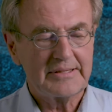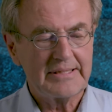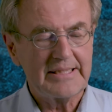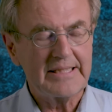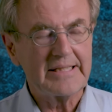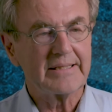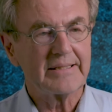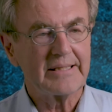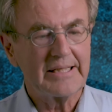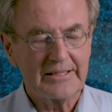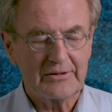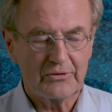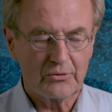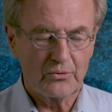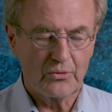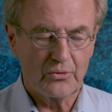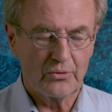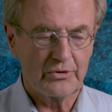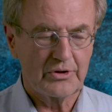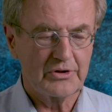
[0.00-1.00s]

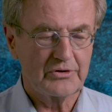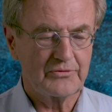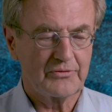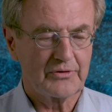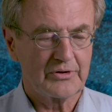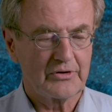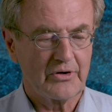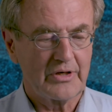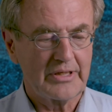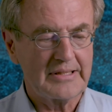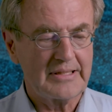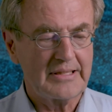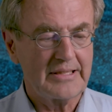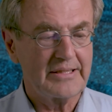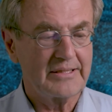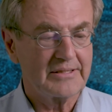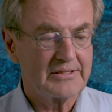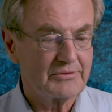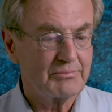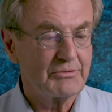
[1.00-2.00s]
tieretologisch
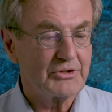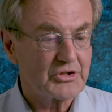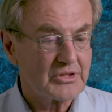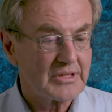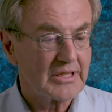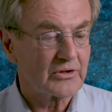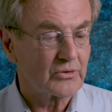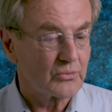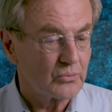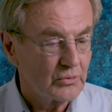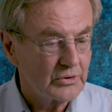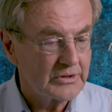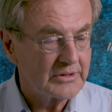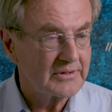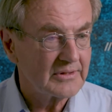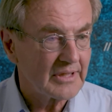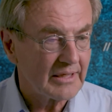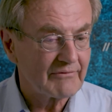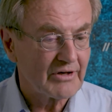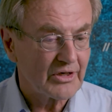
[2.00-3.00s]
verdeutliche zwischen
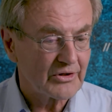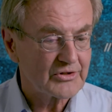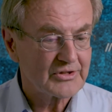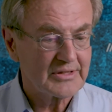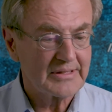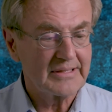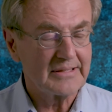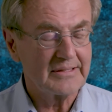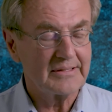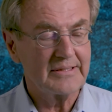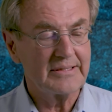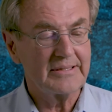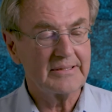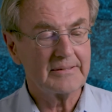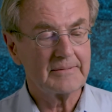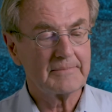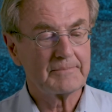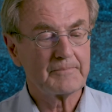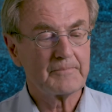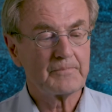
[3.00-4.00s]
adulten, erwachsenen
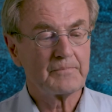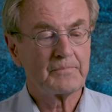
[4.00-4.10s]
Tieren.